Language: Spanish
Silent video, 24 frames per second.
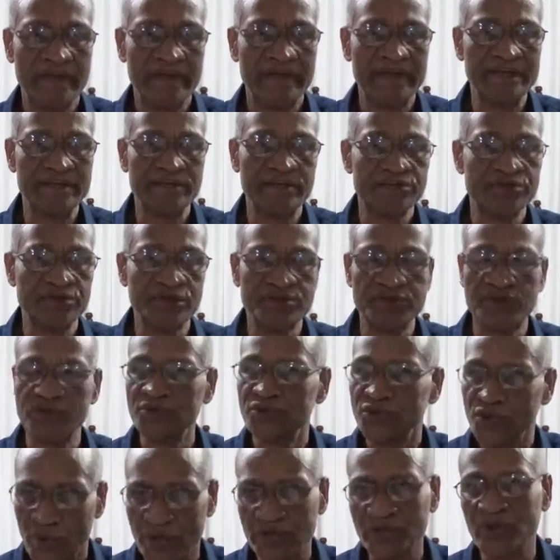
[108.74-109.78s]
que
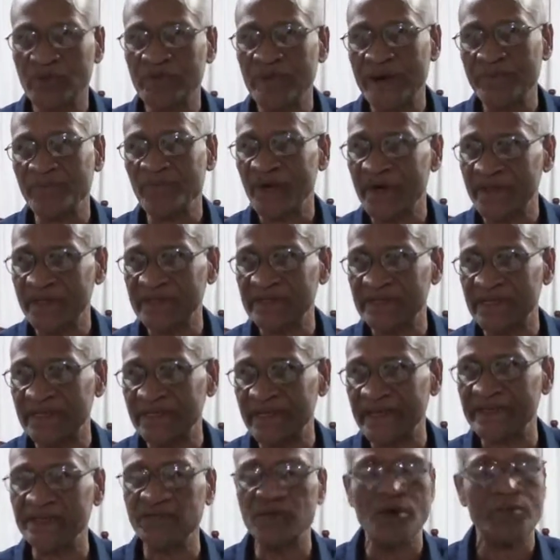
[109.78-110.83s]
nosotros no nos vamos a
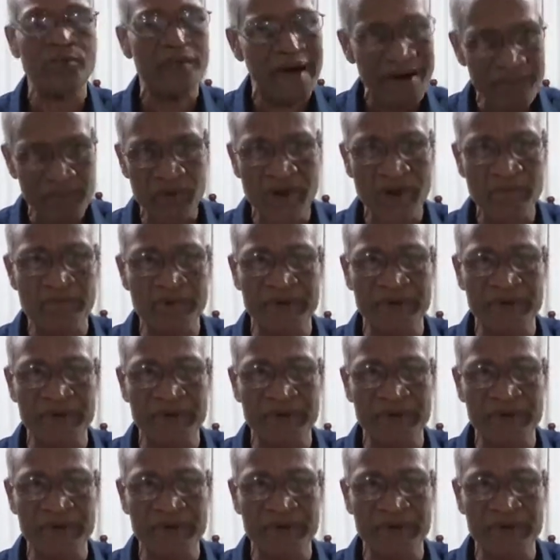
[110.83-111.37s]
detener y no vamos a